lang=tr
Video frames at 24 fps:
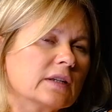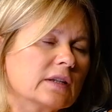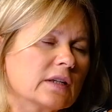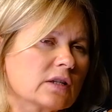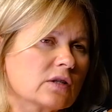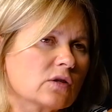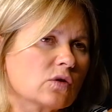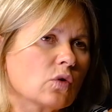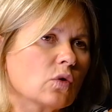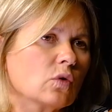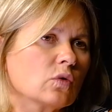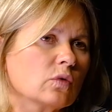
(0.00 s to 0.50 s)
ya
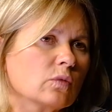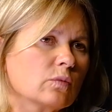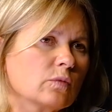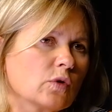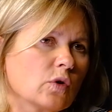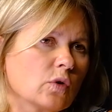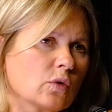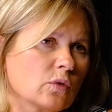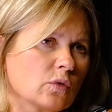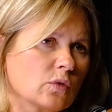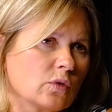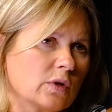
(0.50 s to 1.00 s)
solunum
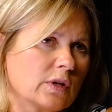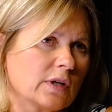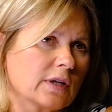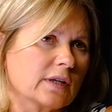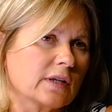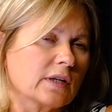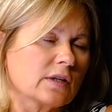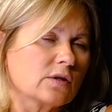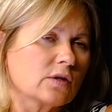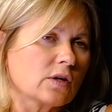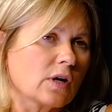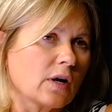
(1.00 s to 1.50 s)
yoluyla
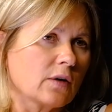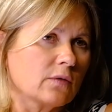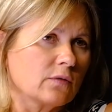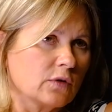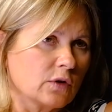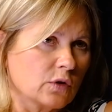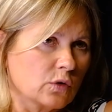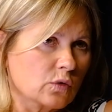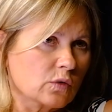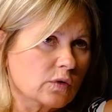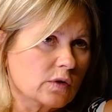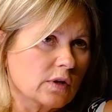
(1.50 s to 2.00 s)
geçen
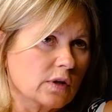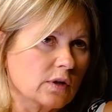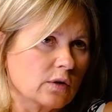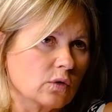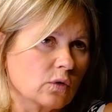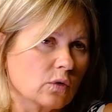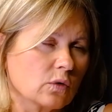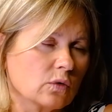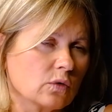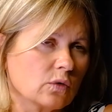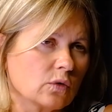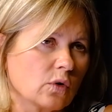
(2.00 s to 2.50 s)
virüsler
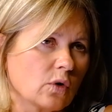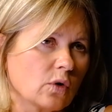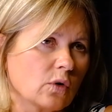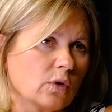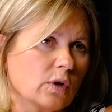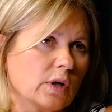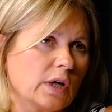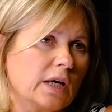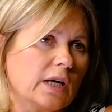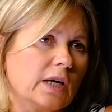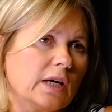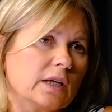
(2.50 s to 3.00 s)
oluyor
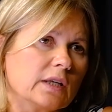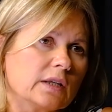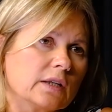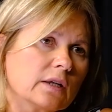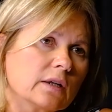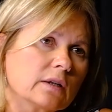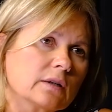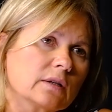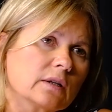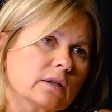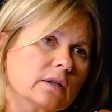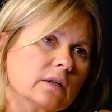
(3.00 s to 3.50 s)

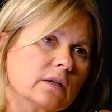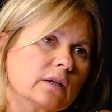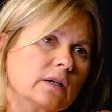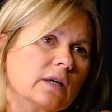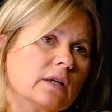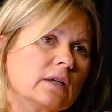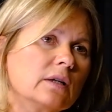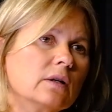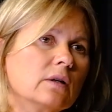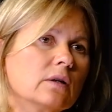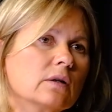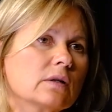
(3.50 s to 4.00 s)
ya da
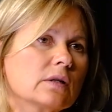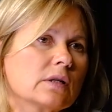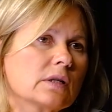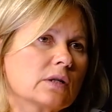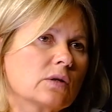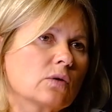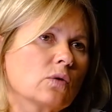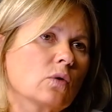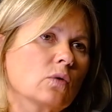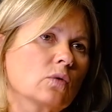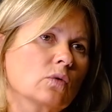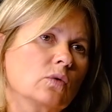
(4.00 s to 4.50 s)

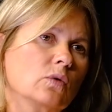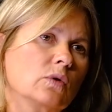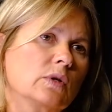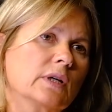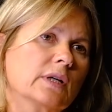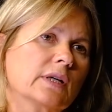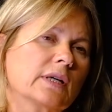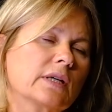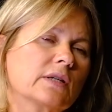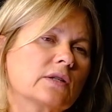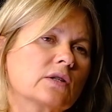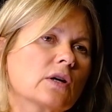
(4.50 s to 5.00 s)
eloz yoluyla
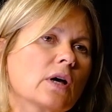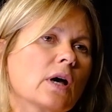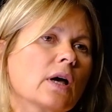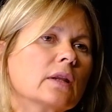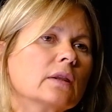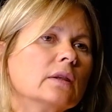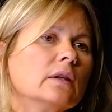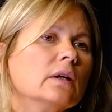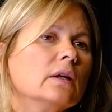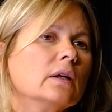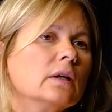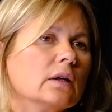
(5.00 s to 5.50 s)
geçen
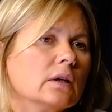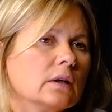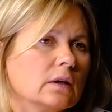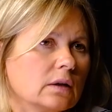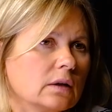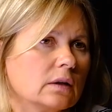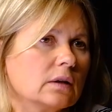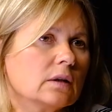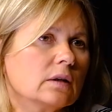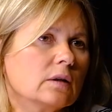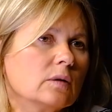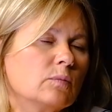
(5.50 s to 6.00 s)

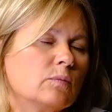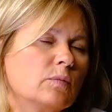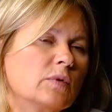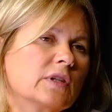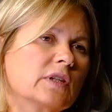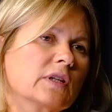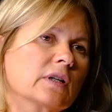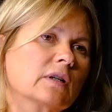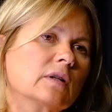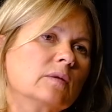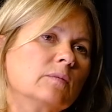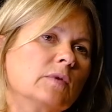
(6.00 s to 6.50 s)
e, bir
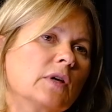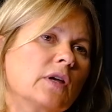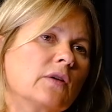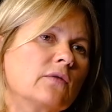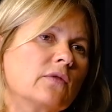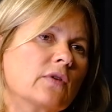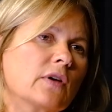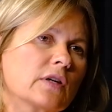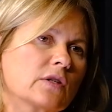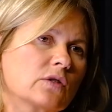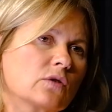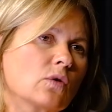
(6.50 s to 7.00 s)
takım
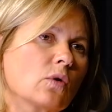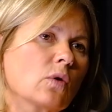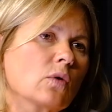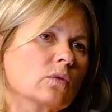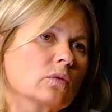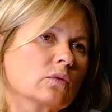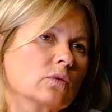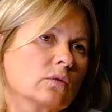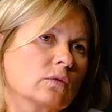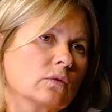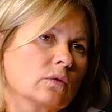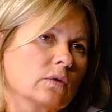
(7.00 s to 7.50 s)

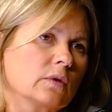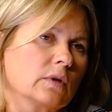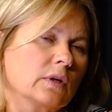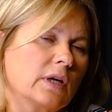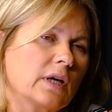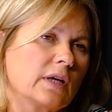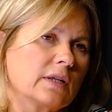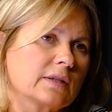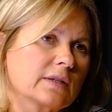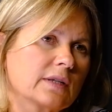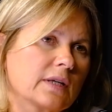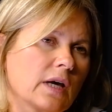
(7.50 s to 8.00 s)
enfeksiyon
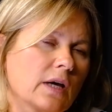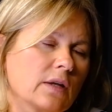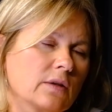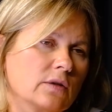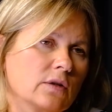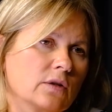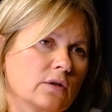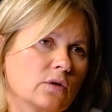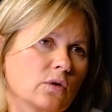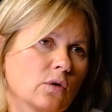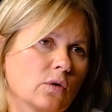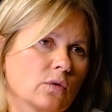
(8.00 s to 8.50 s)

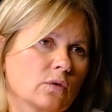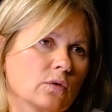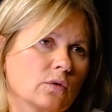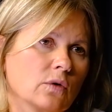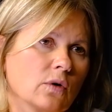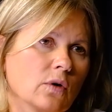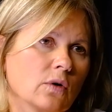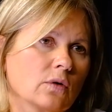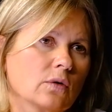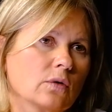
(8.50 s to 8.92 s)
etkenleri oluyor.